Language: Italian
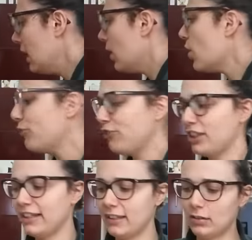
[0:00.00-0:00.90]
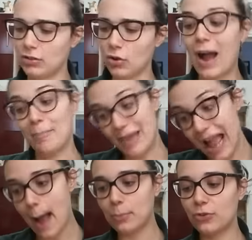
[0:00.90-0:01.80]
Ho finito finito,
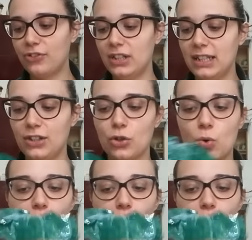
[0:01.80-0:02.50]
abbiamo finito.